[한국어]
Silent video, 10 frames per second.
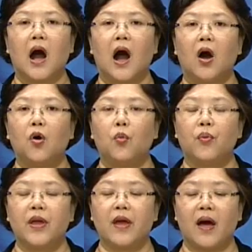how
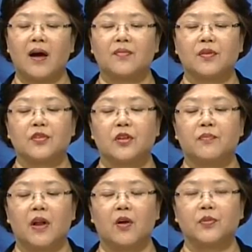we have
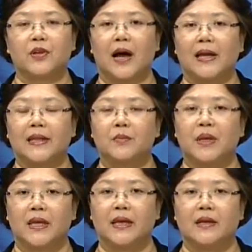developed
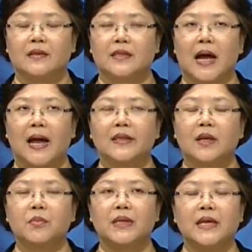item이 이제
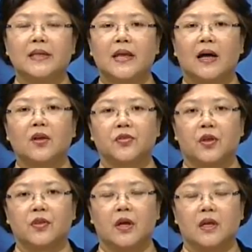아이템 2에 대한
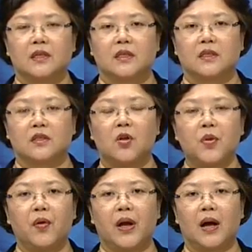어떤 그
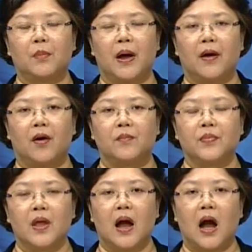설명인가 봐요.
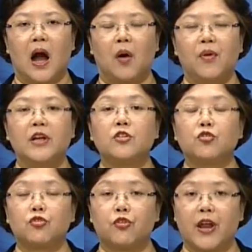I will
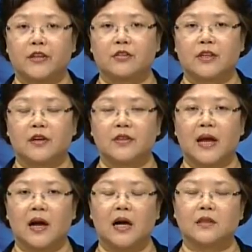t r a c e 요
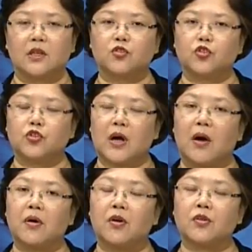내가 이제 쭉
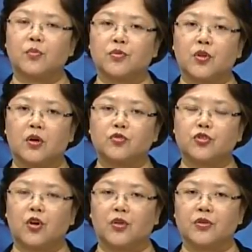과거로부터
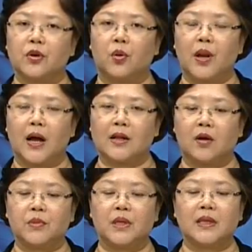쭉 거슬러 올라갈
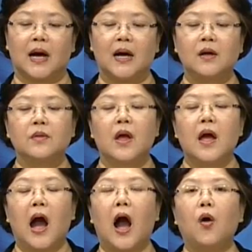겁니다.
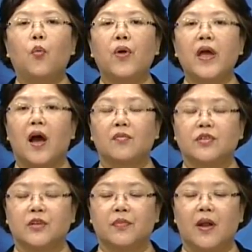How we have
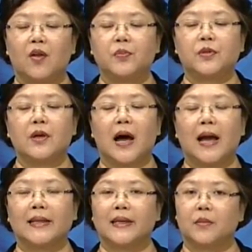developed
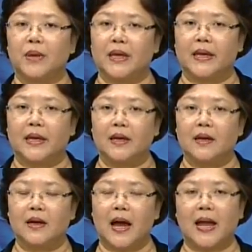item E,
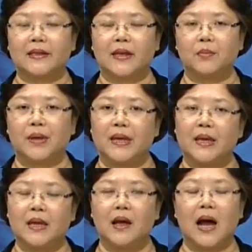item
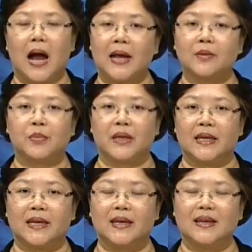E, item
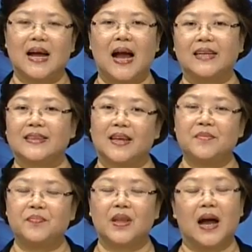E,
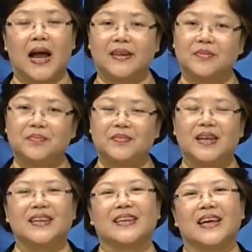item, item
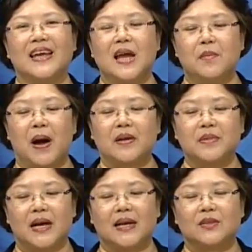이렇게
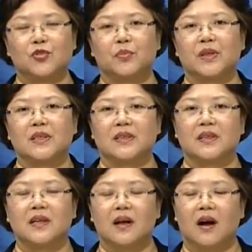발음이 약간 좀
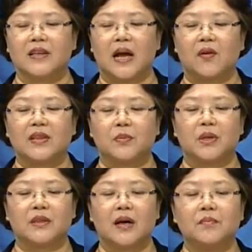그
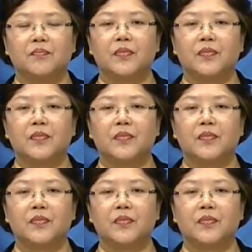약화됩니다.